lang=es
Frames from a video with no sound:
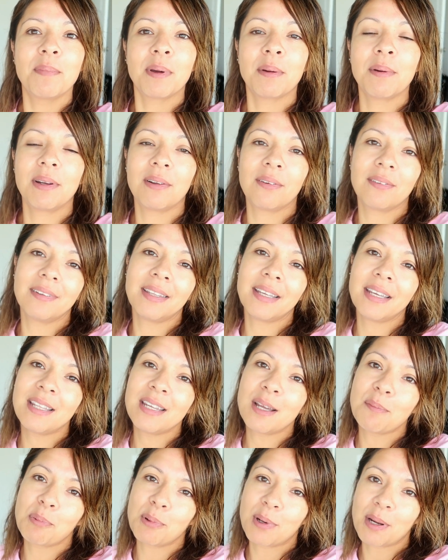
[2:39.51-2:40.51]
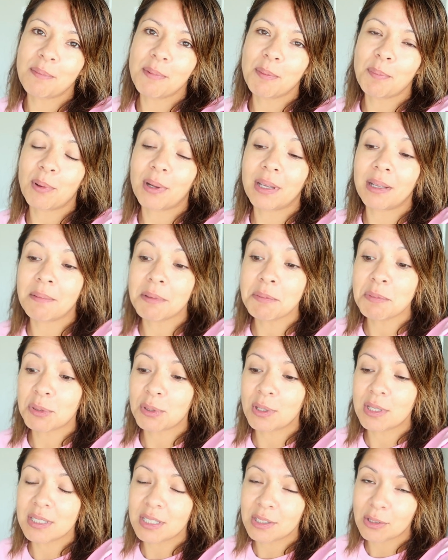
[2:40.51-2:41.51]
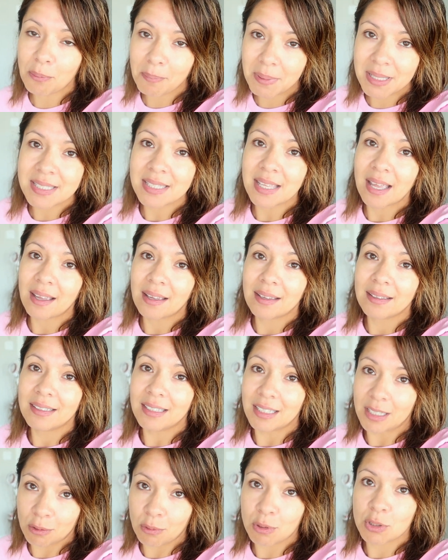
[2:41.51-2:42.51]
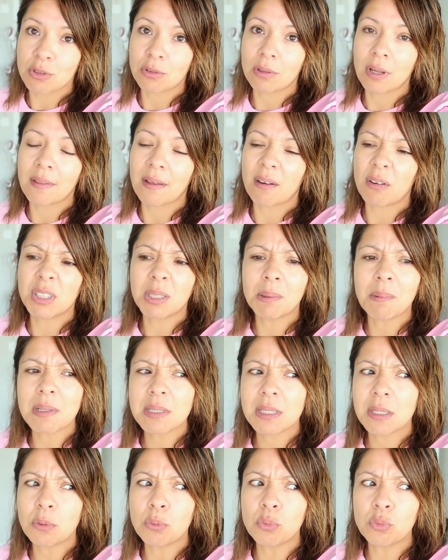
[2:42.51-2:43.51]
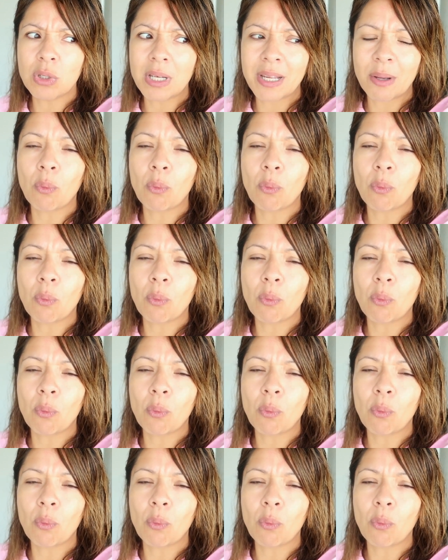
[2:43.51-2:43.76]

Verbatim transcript: Pero bueno, dejen apurarme porque además me estoy haciendo mensa y no he hecho nada. Ahorita voy a hacer un